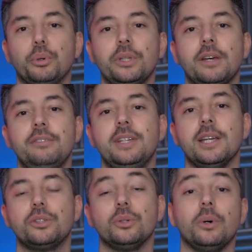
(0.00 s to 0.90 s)
Pour une
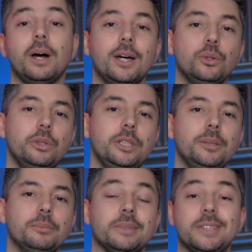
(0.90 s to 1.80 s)
navigation
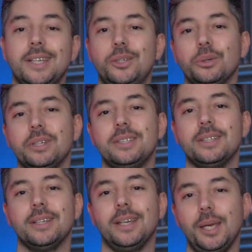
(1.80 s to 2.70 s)
anonyme,
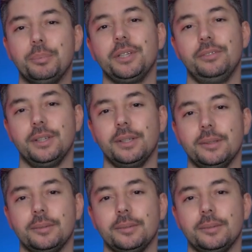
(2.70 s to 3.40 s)
sécurisée et privée,